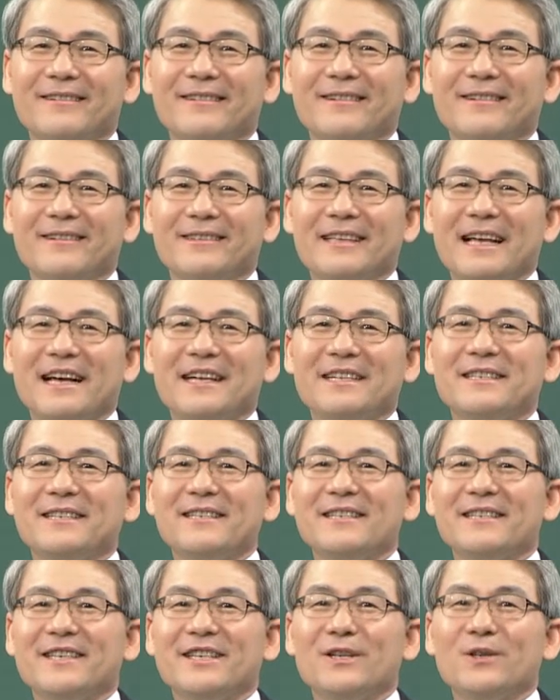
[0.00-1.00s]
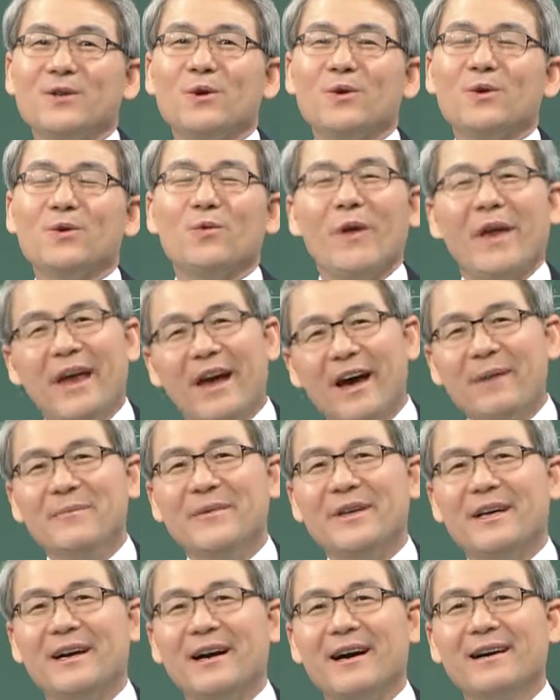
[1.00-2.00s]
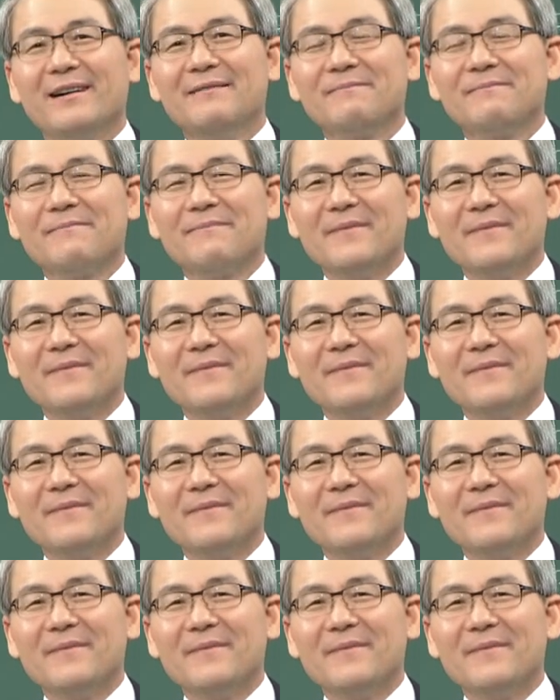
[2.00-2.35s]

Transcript: 어, 사실 기도를 왜 합니까?